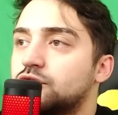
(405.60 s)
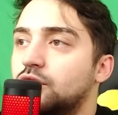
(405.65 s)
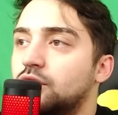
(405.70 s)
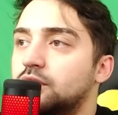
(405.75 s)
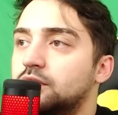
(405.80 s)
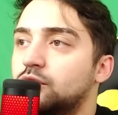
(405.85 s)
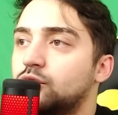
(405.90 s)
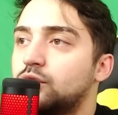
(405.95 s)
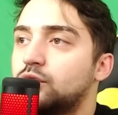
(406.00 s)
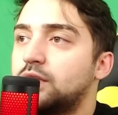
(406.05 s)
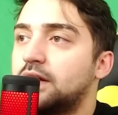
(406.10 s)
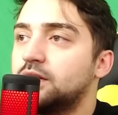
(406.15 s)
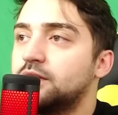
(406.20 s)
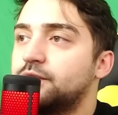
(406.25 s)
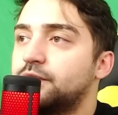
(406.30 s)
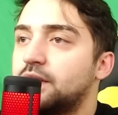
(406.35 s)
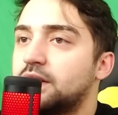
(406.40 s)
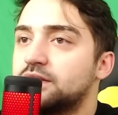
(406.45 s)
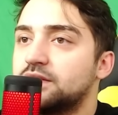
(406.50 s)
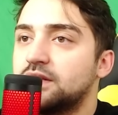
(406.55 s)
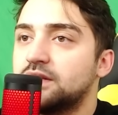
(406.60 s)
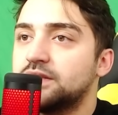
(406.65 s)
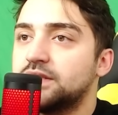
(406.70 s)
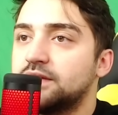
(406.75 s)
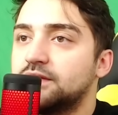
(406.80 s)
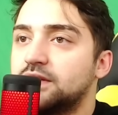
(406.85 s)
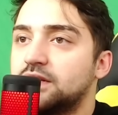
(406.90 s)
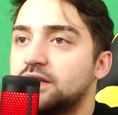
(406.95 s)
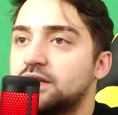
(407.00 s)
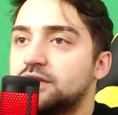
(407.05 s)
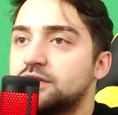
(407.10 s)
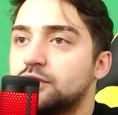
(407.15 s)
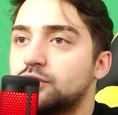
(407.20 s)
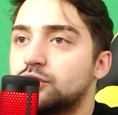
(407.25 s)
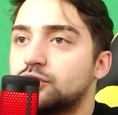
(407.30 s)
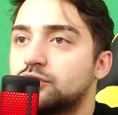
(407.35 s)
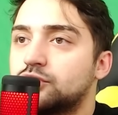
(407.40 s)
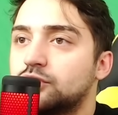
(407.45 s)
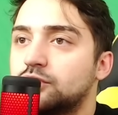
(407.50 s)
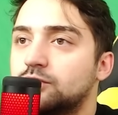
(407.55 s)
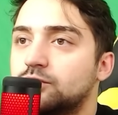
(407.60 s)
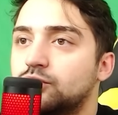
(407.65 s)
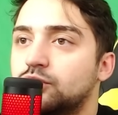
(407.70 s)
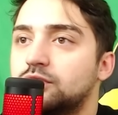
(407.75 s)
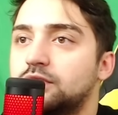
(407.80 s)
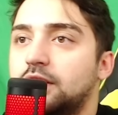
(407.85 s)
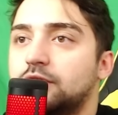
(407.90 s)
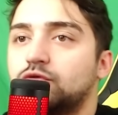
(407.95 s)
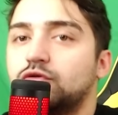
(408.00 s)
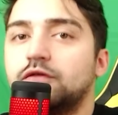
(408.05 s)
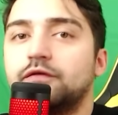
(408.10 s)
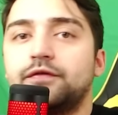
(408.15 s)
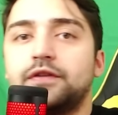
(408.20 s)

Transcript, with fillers: Sonunda uyandım, Fransa'dan sevilerek izleniyorsun. Buradan tüm